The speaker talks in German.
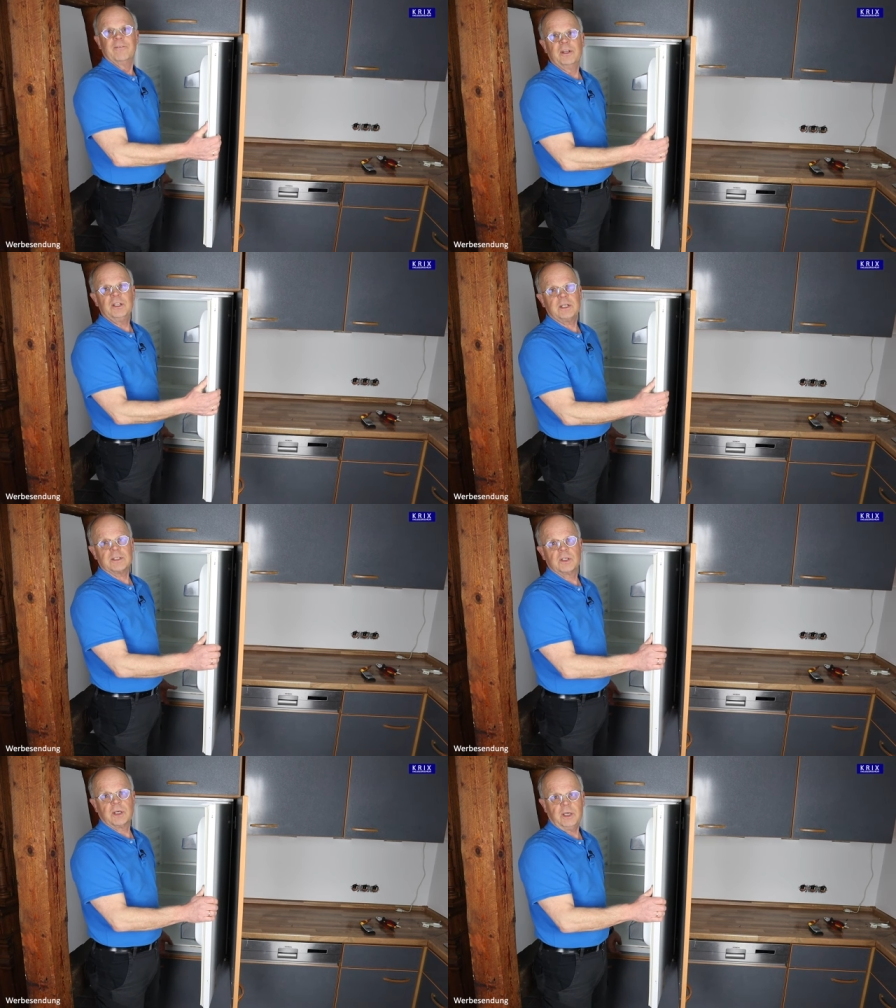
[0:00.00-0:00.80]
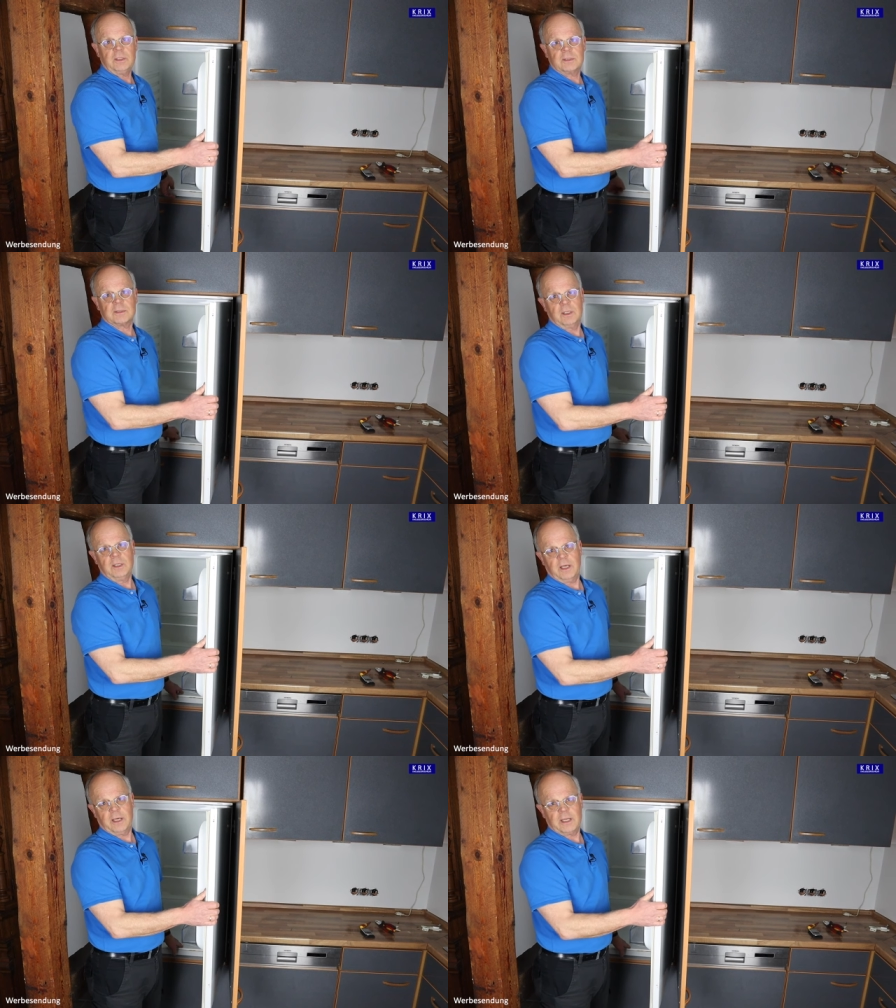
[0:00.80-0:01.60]
Wenn ich das Gerät jetzt an
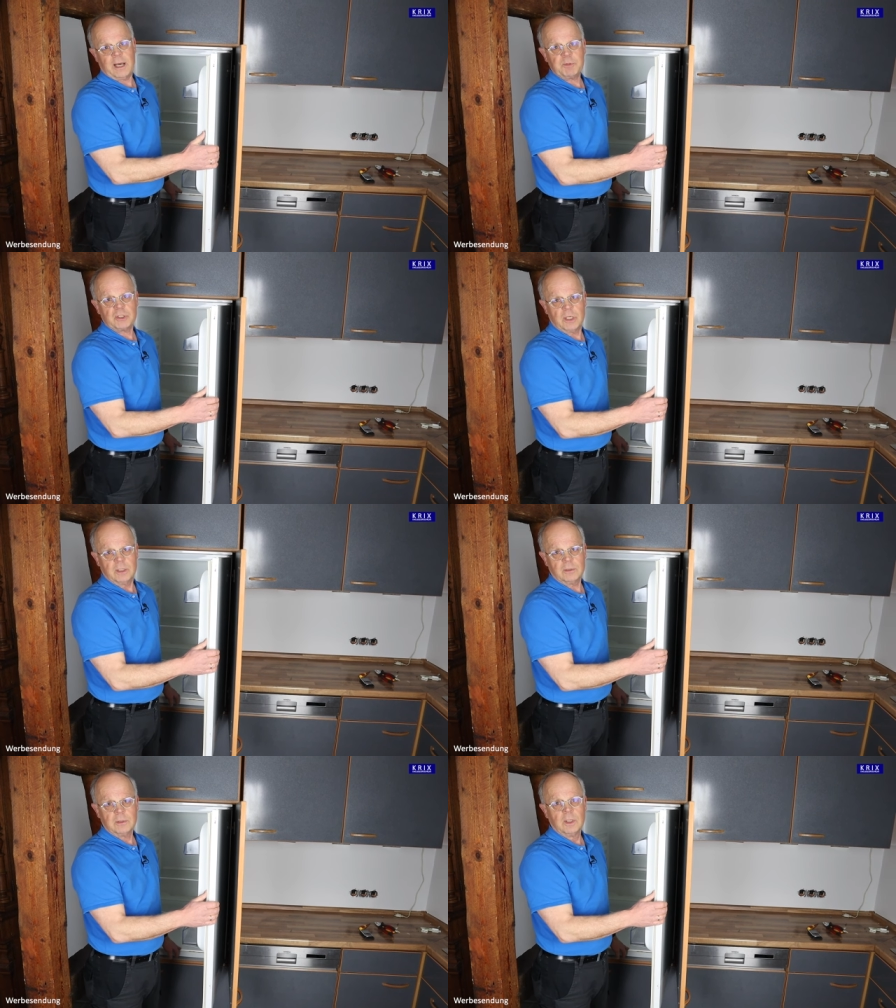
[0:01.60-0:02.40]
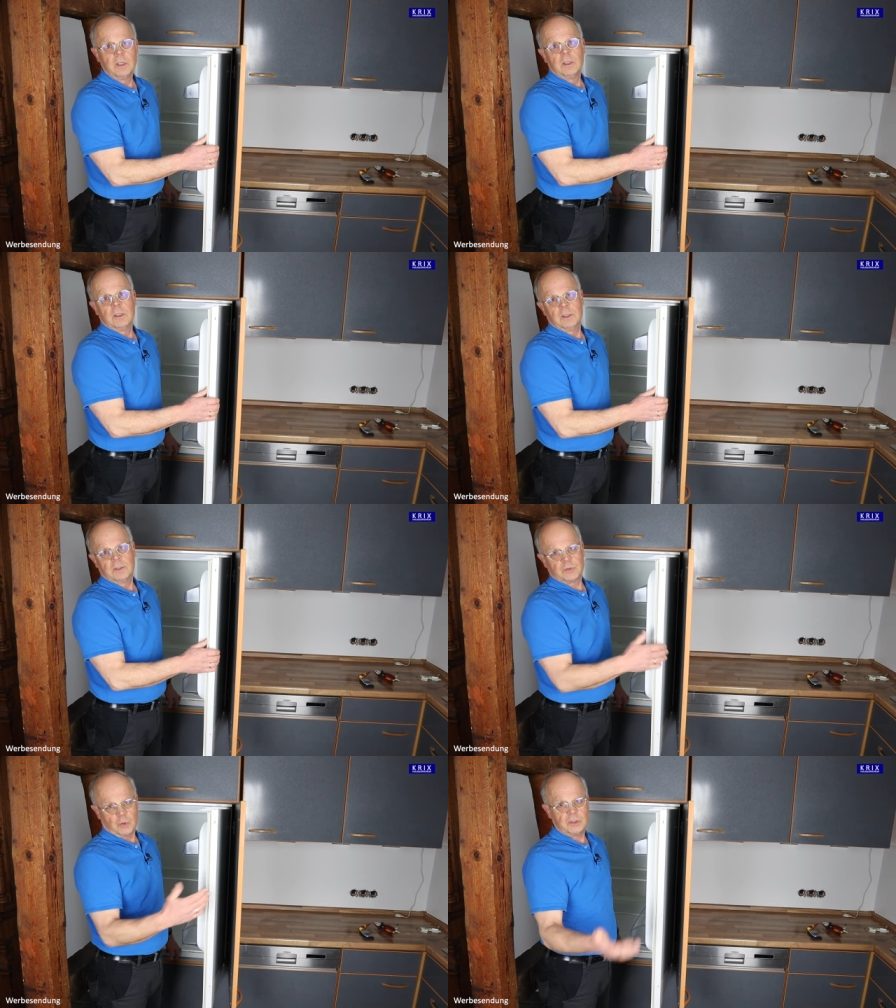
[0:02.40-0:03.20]
der Erde abstelle,
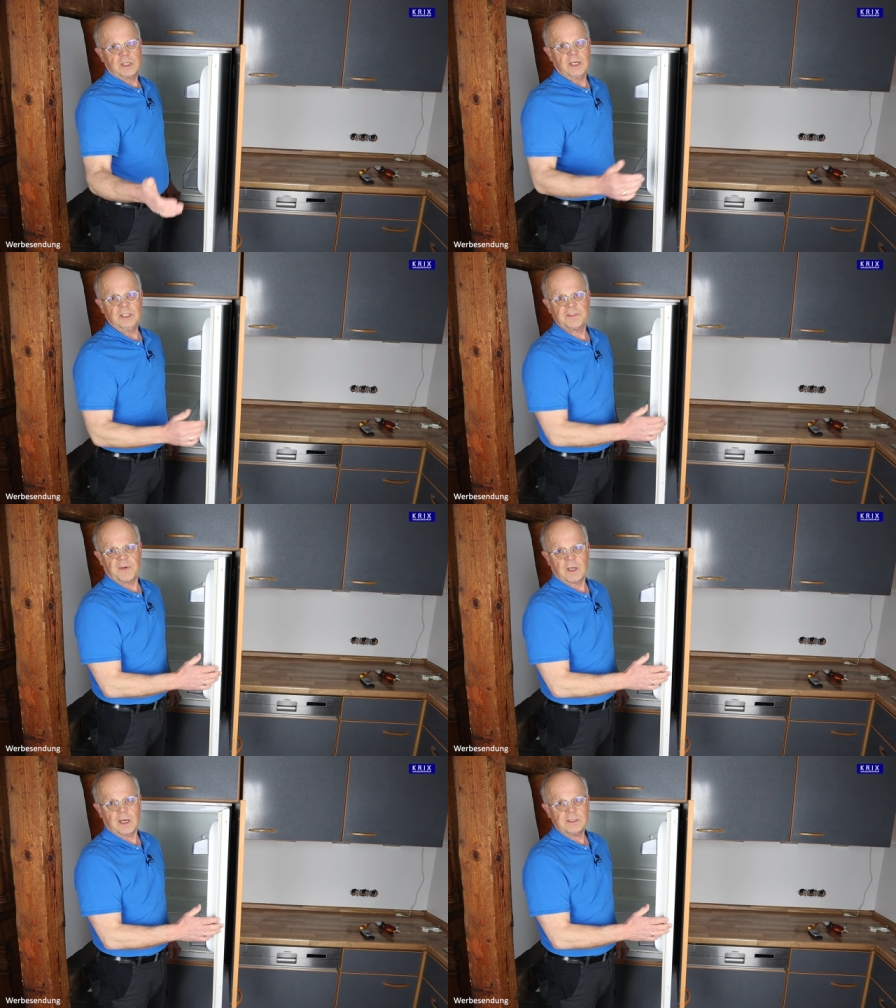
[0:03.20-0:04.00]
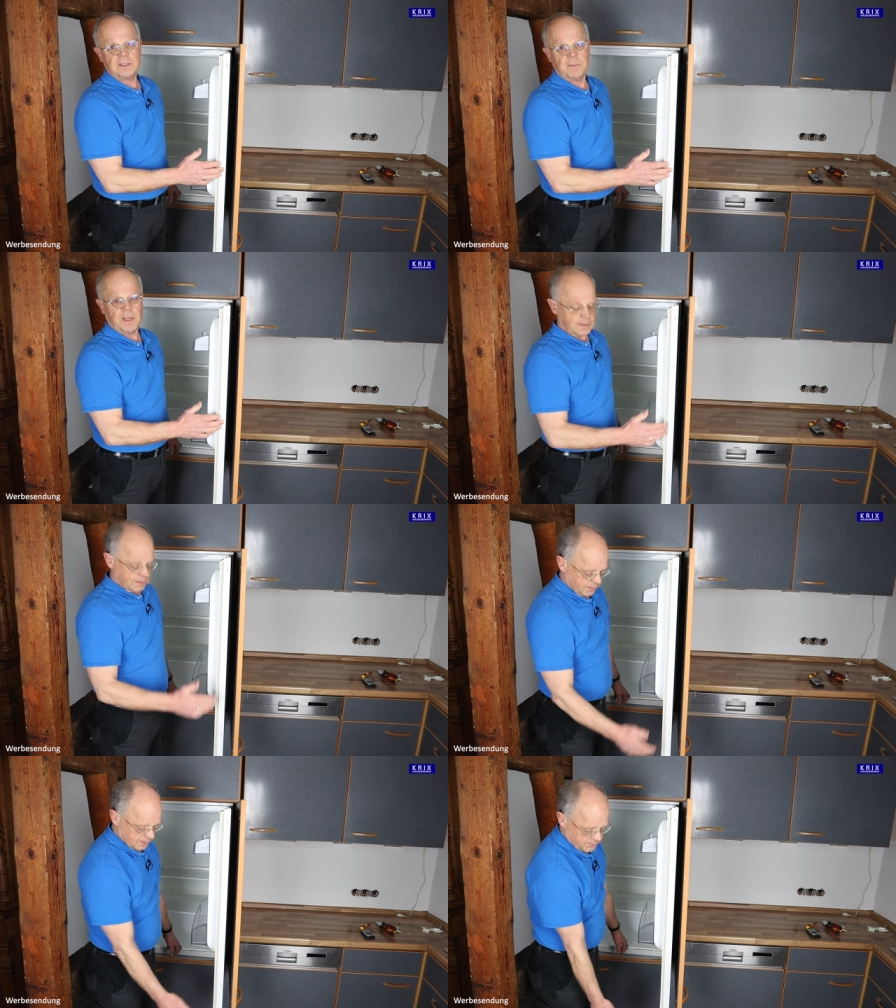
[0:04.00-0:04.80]
äh, sollte ja nichts verkratzt werden.
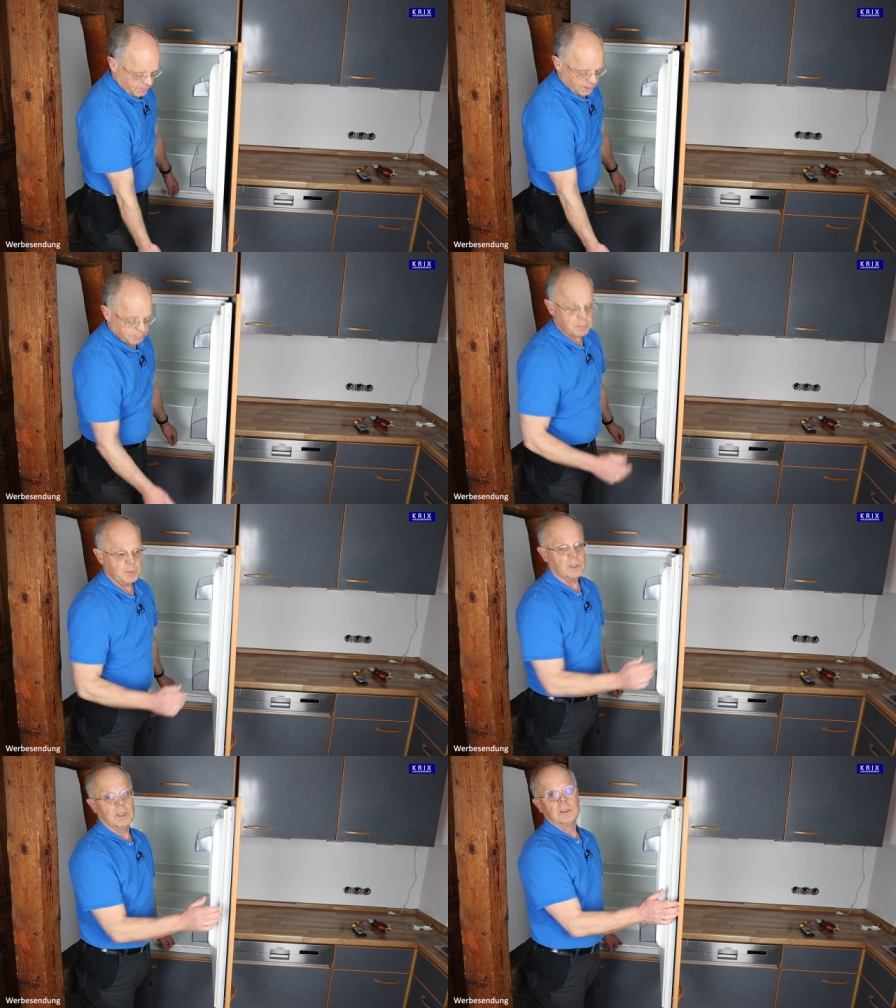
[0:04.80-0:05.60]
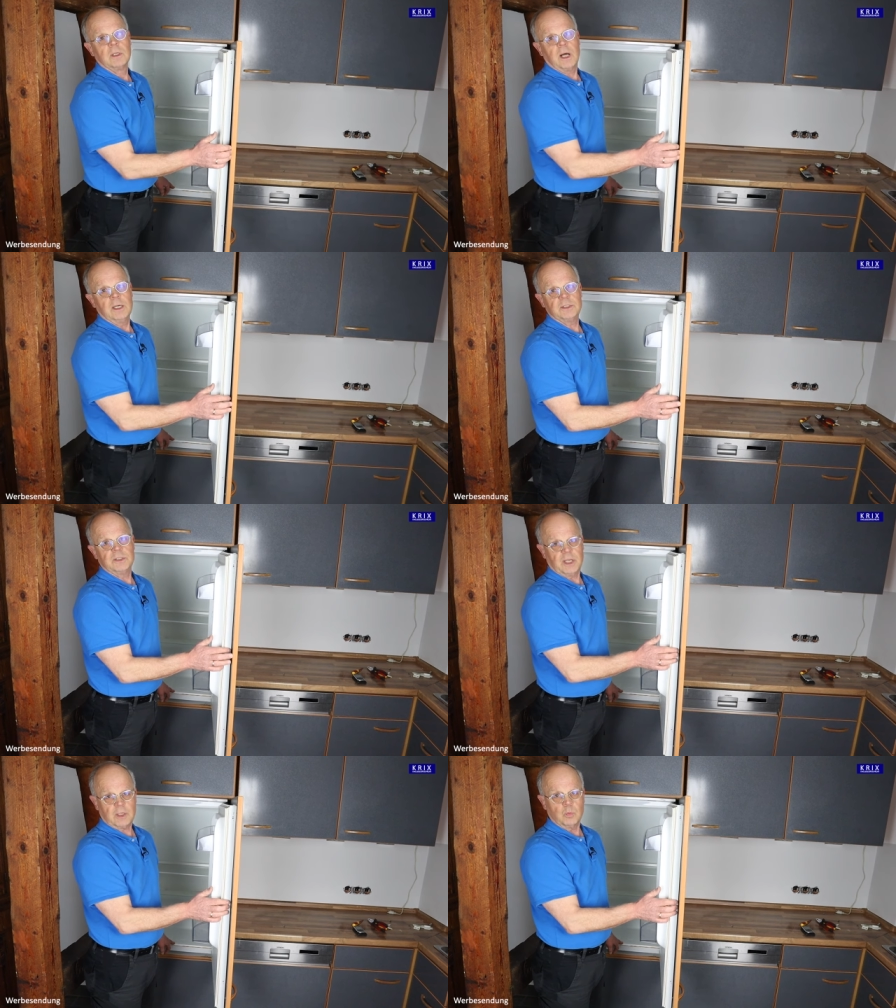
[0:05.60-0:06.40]
Deswegen habe ich mir eine alte
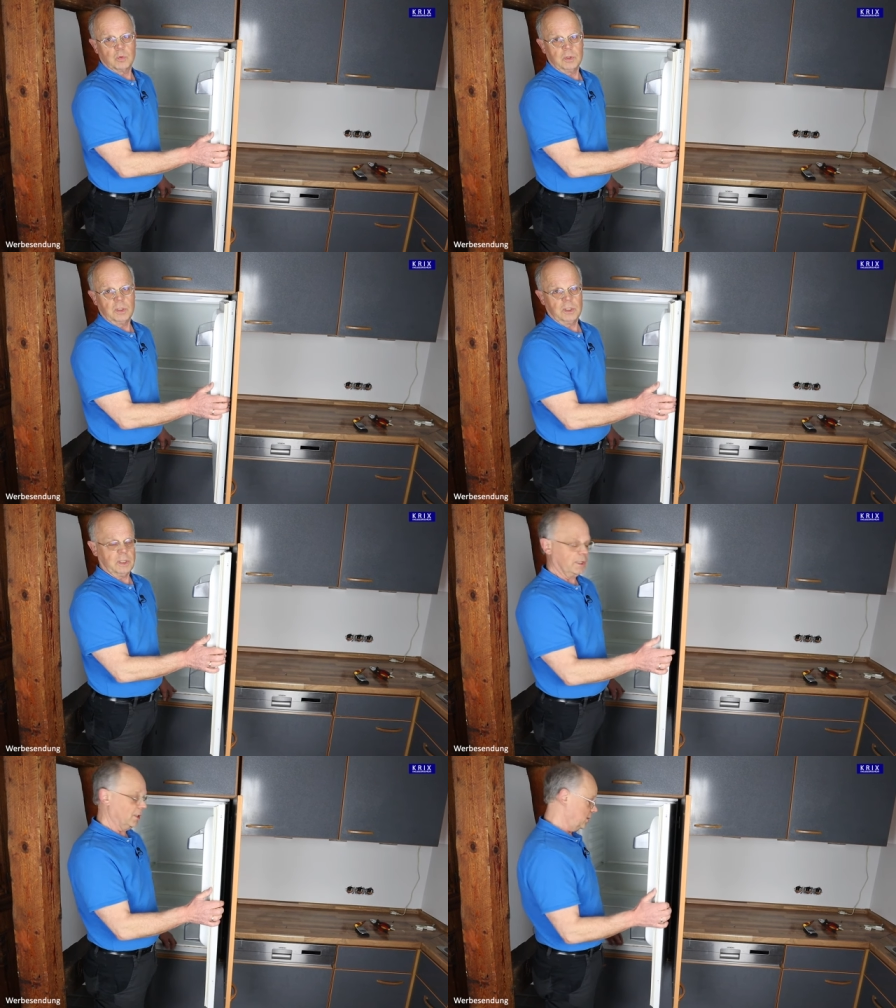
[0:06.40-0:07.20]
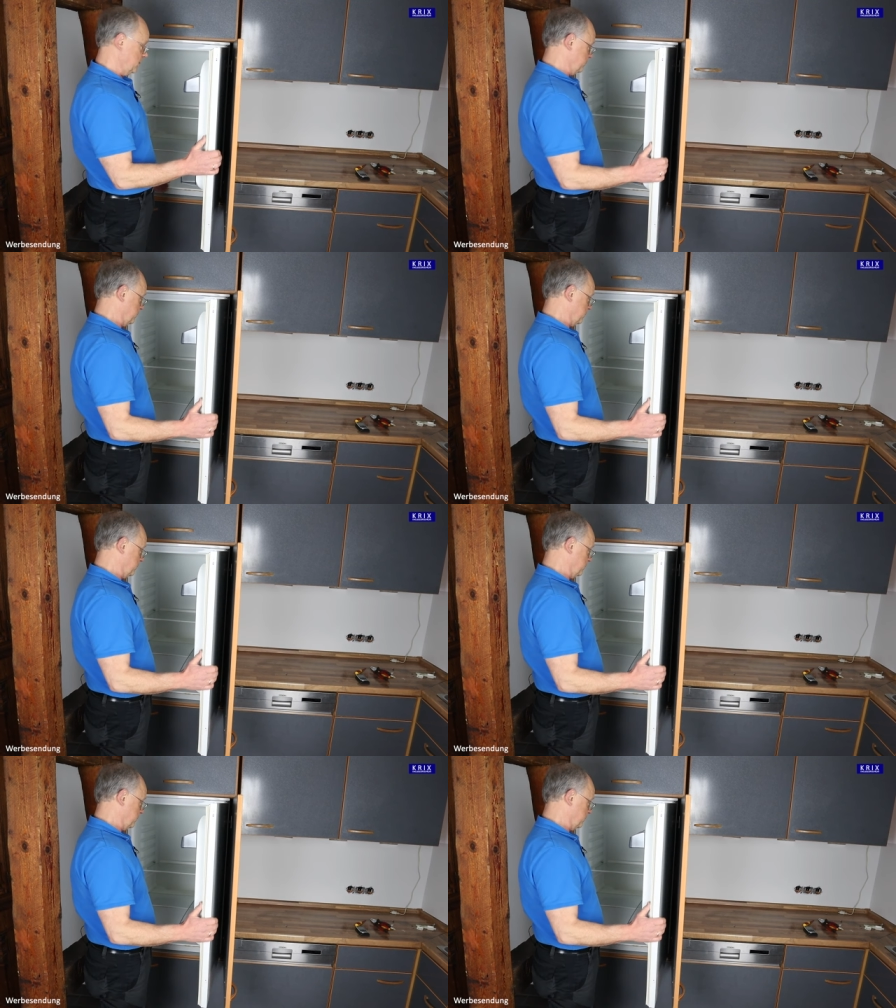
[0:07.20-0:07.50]
Decke unten hingelegt.